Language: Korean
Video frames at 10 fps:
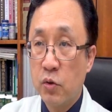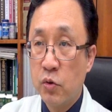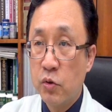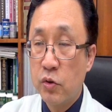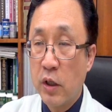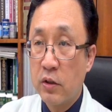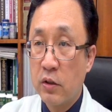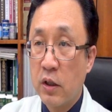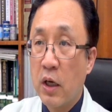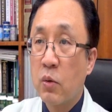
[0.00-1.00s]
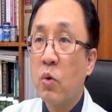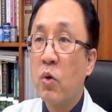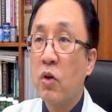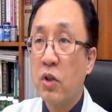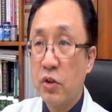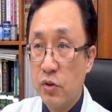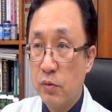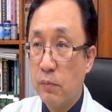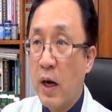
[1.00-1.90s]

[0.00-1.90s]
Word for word: 육류라든가 코코넛류,